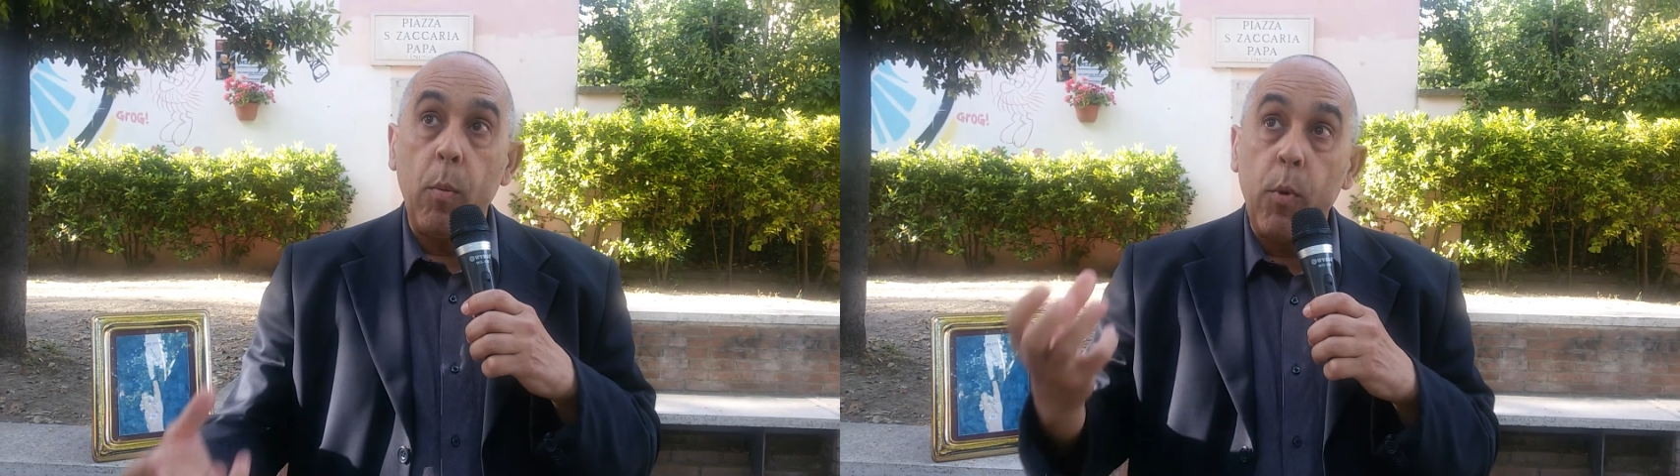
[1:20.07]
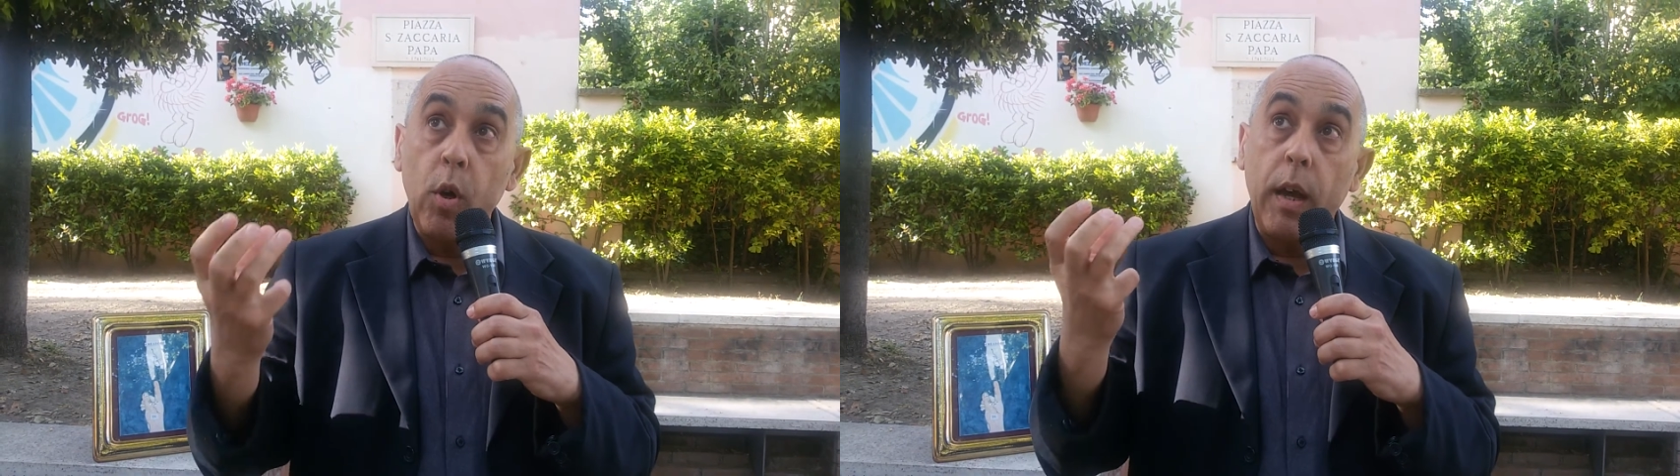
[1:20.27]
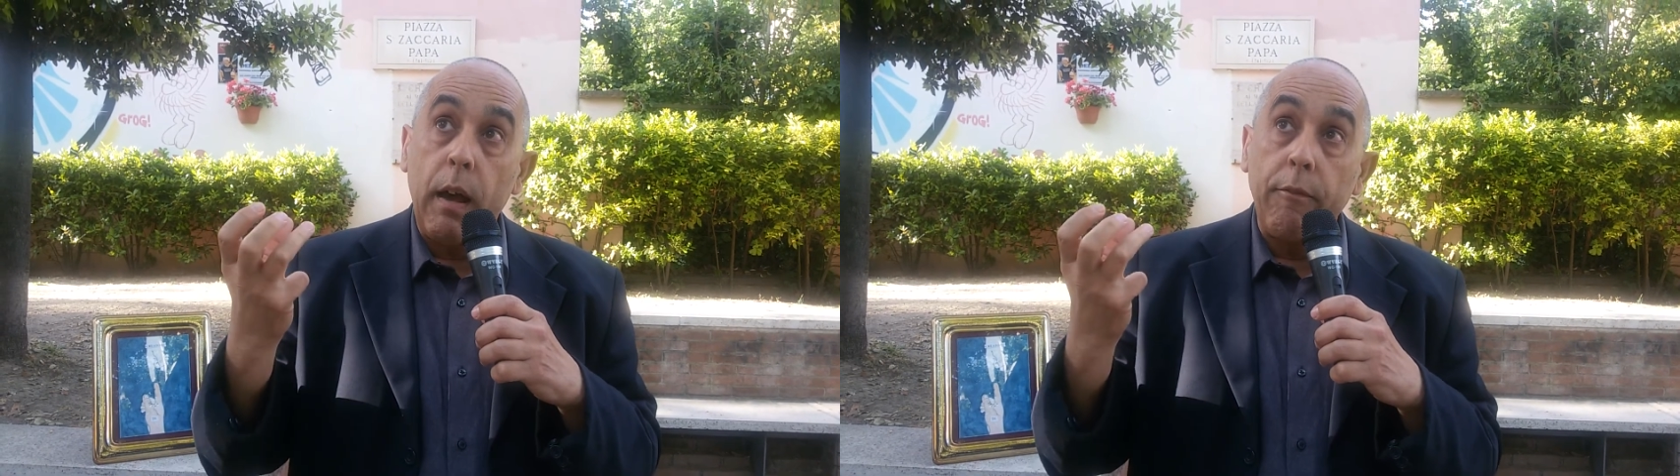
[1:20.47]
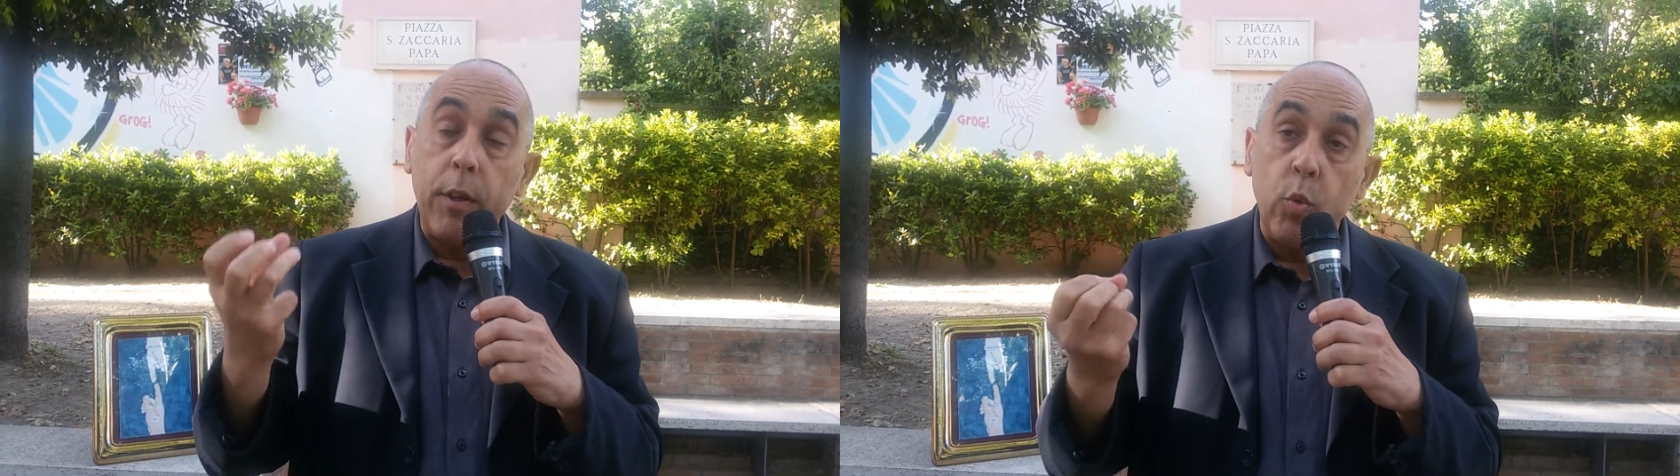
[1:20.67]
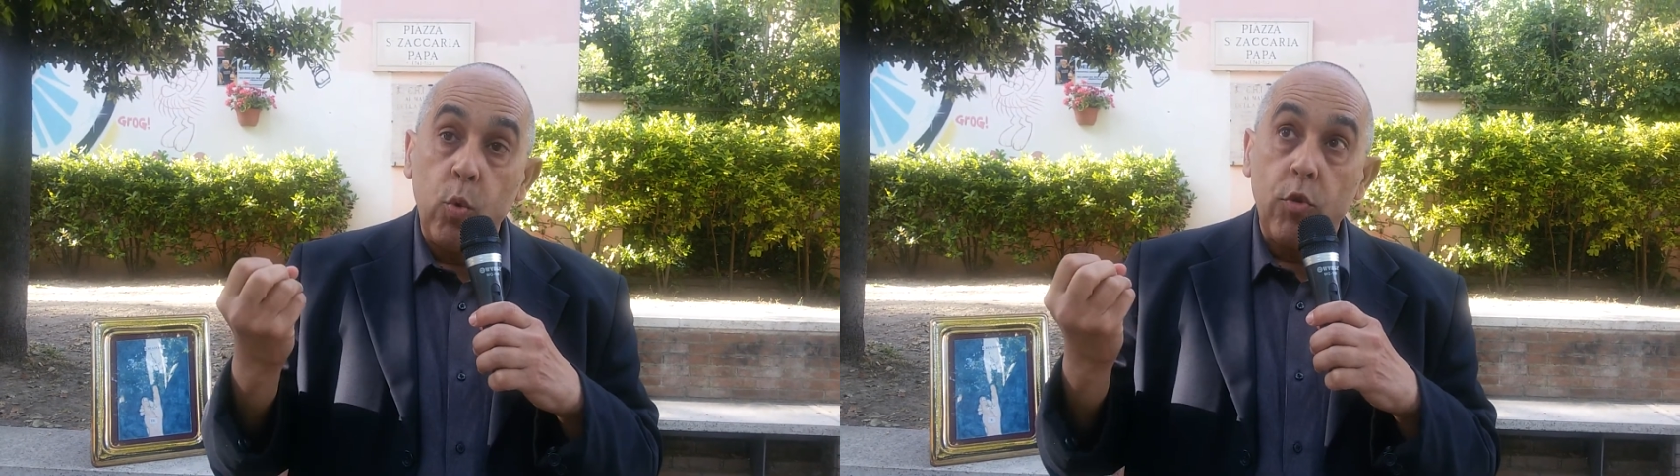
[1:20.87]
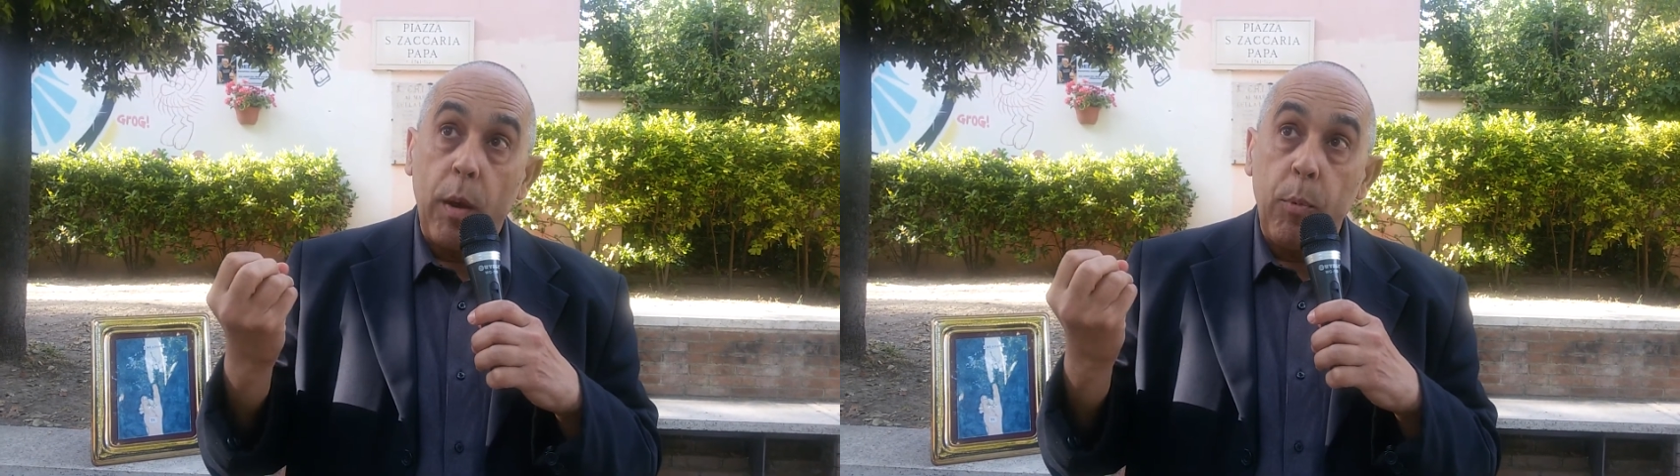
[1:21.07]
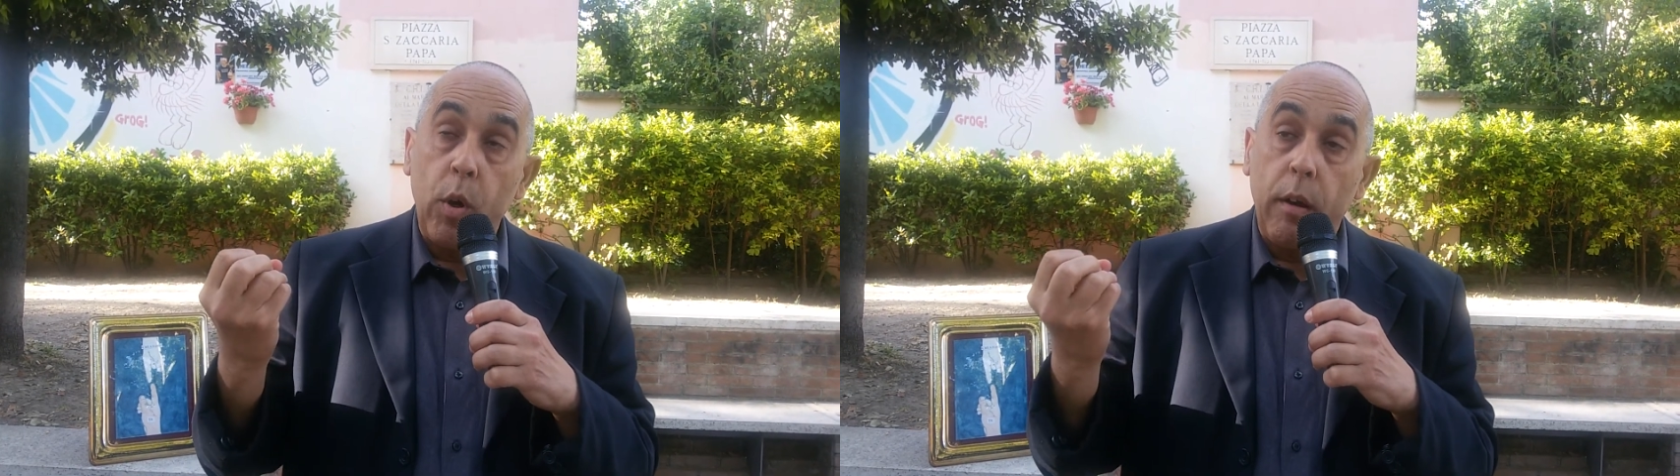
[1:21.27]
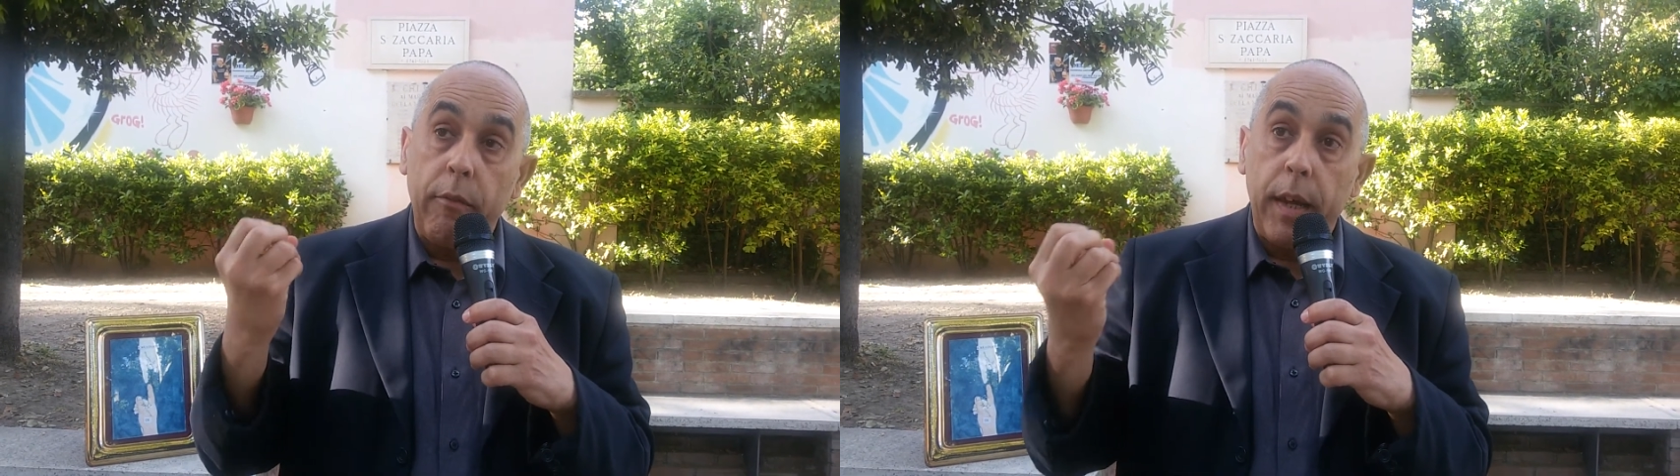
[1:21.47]
poca fiducia,
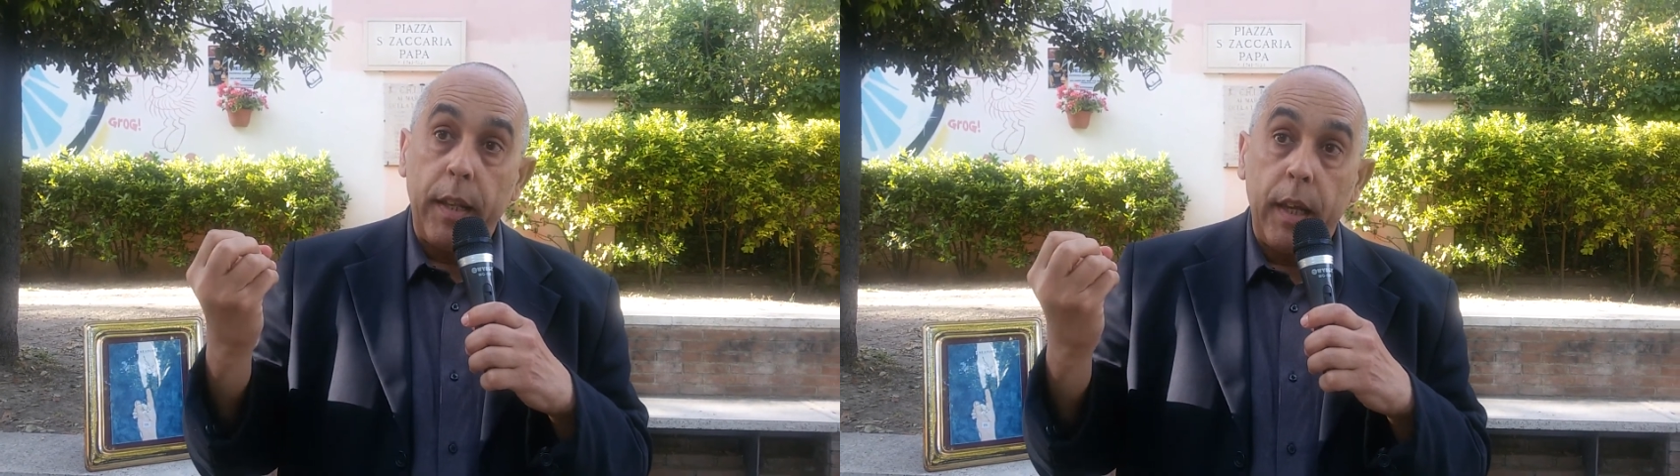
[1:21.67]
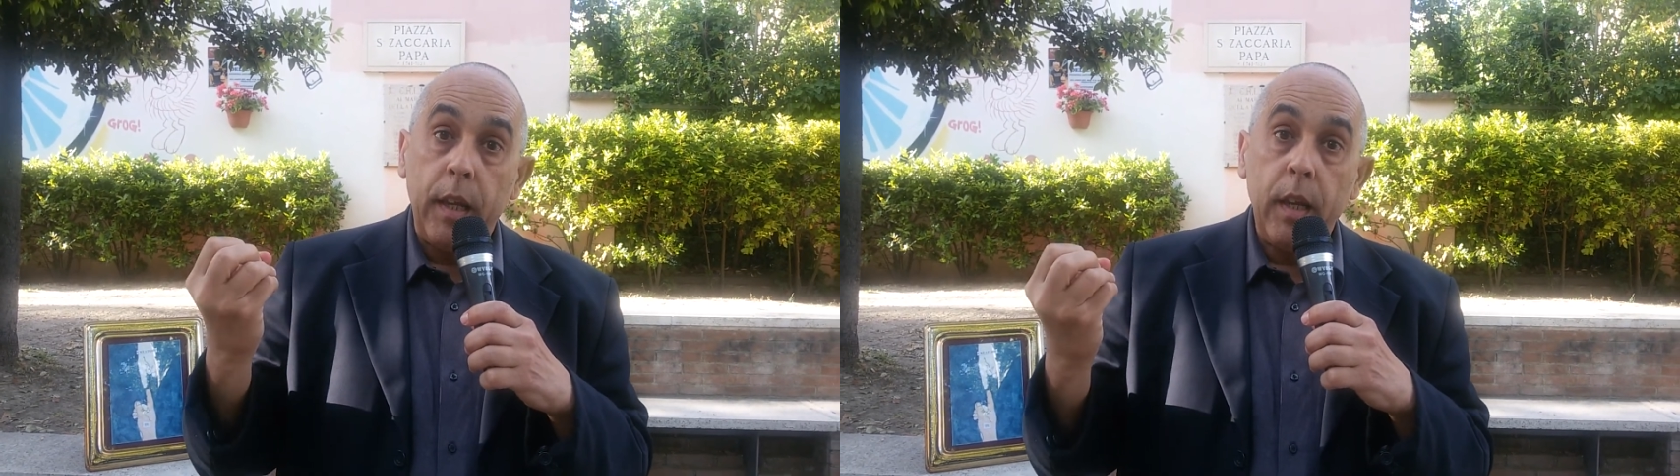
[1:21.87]
poca fede